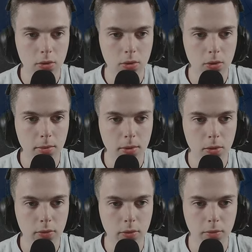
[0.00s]

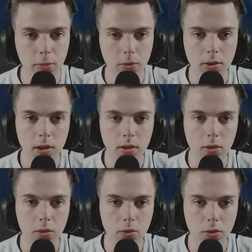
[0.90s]
0,05 pro Tag,
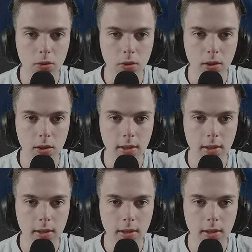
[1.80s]
auch gut, okay.